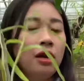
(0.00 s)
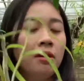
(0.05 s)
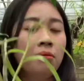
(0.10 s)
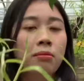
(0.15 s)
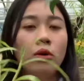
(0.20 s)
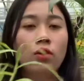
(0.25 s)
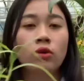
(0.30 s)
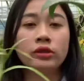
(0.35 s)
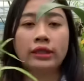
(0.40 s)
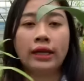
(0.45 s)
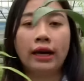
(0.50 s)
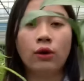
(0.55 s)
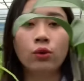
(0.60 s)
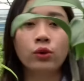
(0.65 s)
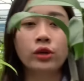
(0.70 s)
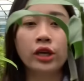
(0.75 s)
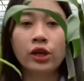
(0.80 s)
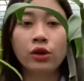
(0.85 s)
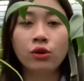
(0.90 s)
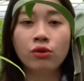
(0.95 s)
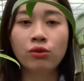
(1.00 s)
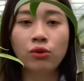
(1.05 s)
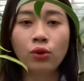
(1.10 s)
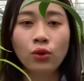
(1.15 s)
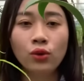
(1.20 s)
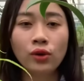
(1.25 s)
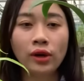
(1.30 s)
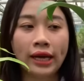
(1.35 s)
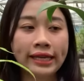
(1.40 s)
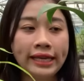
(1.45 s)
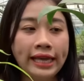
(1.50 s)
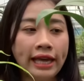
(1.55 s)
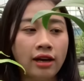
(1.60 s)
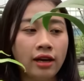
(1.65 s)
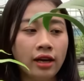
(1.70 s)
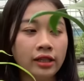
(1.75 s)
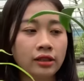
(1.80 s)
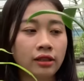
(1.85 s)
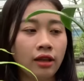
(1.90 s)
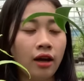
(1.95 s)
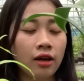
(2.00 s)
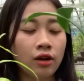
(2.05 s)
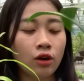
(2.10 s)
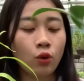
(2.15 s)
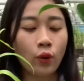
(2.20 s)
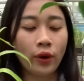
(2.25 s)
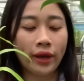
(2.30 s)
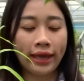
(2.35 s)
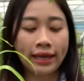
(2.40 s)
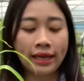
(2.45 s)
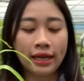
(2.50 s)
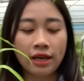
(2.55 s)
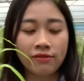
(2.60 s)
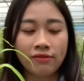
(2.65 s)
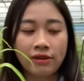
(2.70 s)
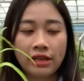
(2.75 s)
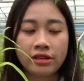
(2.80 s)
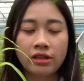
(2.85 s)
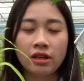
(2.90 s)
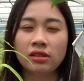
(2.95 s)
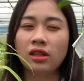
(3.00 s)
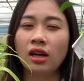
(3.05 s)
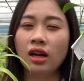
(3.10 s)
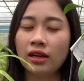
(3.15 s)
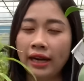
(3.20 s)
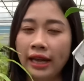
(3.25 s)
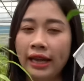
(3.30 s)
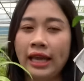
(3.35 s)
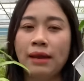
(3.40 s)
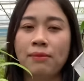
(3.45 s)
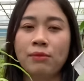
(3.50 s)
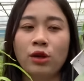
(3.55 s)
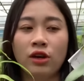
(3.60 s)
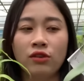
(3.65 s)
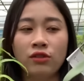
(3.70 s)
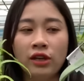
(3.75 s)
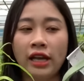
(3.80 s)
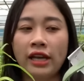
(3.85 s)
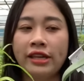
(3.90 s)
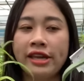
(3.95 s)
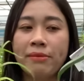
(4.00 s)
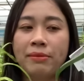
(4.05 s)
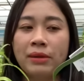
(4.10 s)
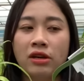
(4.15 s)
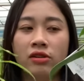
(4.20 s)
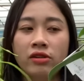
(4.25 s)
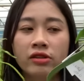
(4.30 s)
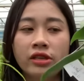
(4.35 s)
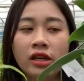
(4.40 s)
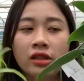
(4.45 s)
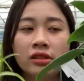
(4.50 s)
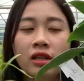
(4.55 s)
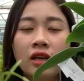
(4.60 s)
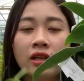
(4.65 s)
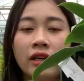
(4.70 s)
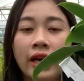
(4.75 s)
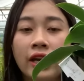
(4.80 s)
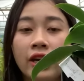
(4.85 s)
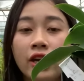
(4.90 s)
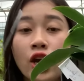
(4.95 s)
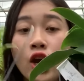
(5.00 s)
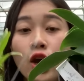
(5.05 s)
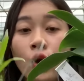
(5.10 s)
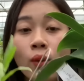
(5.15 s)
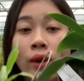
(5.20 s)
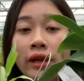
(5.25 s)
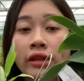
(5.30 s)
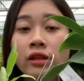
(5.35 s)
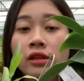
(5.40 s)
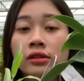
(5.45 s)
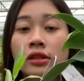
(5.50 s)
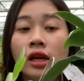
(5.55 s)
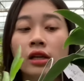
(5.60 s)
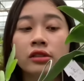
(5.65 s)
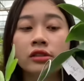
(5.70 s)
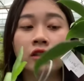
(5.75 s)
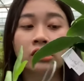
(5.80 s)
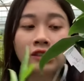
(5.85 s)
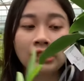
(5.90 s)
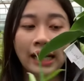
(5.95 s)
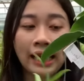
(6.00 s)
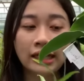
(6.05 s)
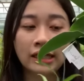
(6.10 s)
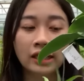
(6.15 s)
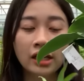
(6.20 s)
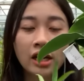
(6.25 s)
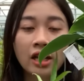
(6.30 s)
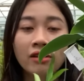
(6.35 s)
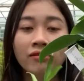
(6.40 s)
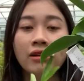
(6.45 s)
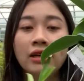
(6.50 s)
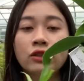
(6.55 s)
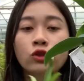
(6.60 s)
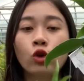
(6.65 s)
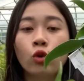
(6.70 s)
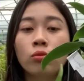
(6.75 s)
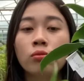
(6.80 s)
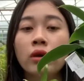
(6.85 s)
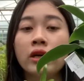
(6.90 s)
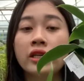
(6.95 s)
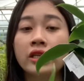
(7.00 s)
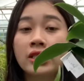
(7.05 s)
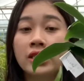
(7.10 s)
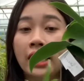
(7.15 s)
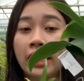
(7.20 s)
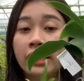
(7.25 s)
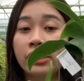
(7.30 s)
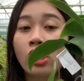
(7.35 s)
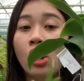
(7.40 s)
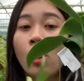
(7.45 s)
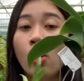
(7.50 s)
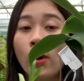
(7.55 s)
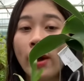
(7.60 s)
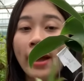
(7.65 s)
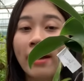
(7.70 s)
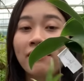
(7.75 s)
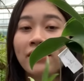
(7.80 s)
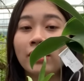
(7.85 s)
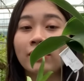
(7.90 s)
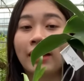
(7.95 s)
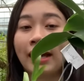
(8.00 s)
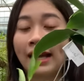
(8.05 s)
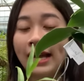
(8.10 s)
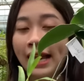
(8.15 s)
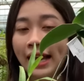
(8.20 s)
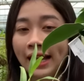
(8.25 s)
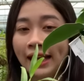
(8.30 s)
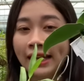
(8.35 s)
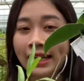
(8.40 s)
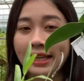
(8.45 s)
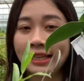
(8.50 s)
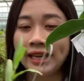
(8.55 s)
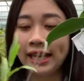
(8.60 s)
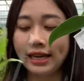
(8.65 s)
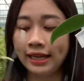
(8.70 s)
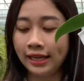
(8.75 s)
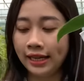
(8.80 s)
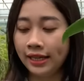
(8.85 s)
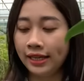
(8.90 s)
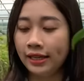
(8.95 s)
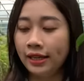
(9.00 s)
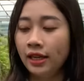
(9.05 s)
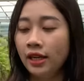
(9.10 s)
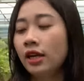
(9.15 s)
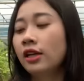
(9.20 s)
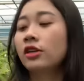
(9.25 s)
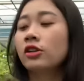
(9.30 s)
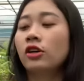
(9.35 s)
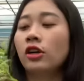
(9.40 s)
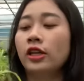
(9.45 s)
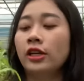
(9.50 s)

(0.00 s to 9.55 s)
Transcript: Một chậu kiều vuông cả nhà ơi, thân khỏe ha. Và những thân này em nói với cả nhà mình rồi, những thân này đều là những thân trưởng thành và chuẩn bị sẽ cho hoa vào tháng hai cả nhà ha. Quy rồi.